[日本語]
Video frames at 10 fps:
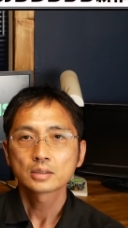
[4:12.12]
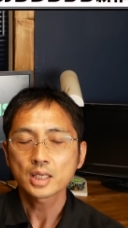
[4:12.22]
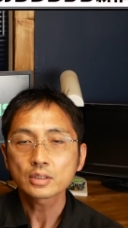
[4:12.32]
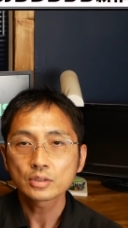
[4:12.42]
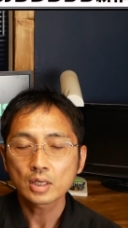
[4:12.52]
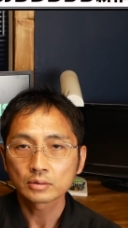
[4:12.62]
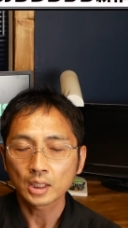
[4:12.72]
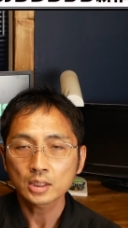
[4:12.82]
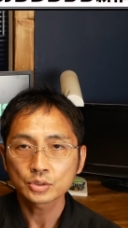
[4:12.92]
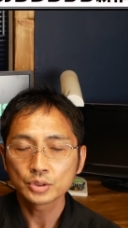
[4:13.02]

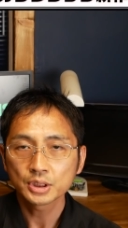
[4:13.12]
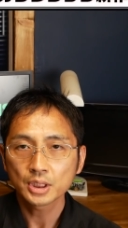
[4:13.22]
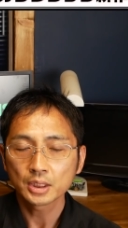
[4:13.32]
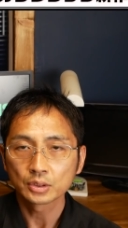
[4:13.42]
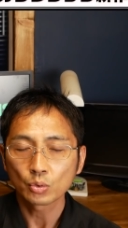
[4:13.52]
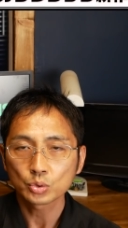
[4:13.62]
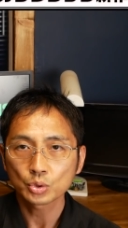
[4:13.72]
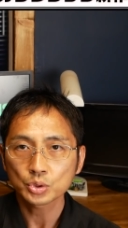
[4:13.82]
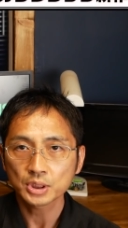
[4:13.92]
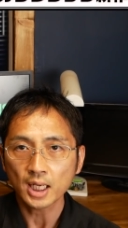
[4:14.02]
1971年に登場し